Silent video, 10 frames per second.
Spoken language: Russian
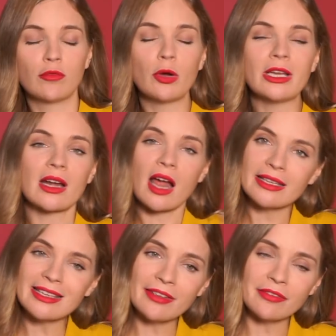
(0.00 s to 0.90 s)
В более
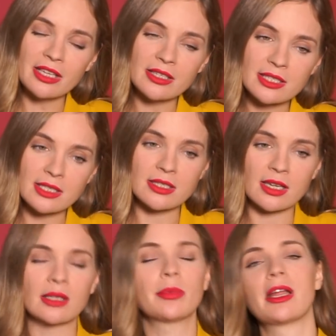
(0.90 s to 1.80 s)
ранней версии
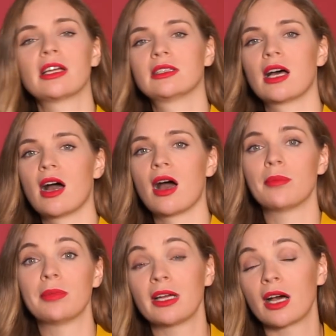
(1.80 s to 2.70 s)
законопроекта о
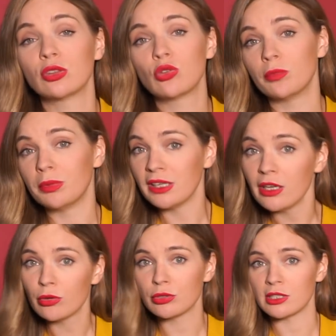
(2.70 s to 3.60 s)
переходном
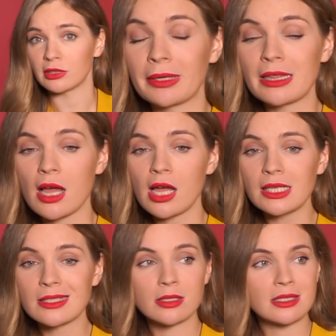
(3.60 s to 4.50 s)
периоде
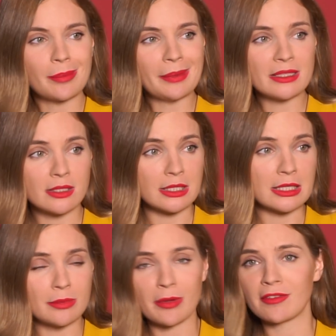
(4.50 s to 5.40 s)
предлагалось
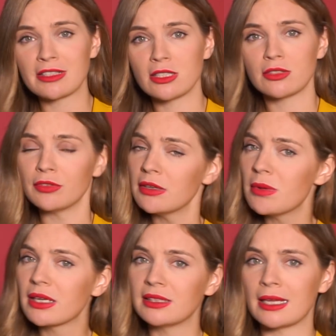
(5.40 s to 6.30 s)
запретить проводить
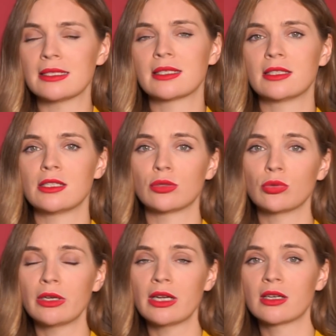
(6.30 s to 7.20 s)
выборы на этих
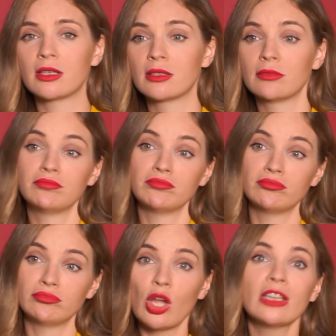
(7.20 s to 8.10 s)
территориях
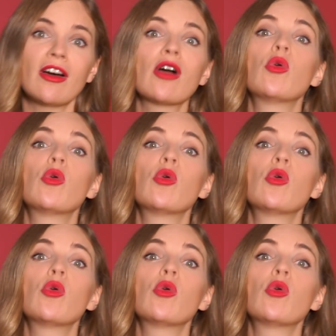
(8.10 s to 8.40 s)
на два